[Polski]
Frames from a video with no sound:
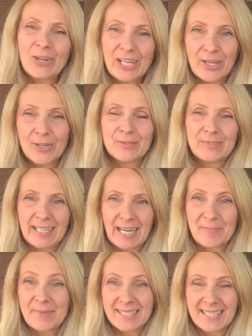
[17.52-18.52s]
fejkowe
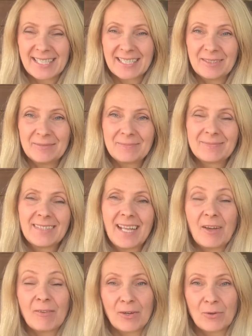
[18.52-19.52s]
ABC,
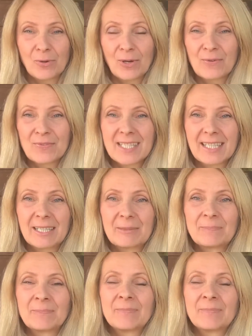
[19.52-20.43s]
Ewa Jurkowska.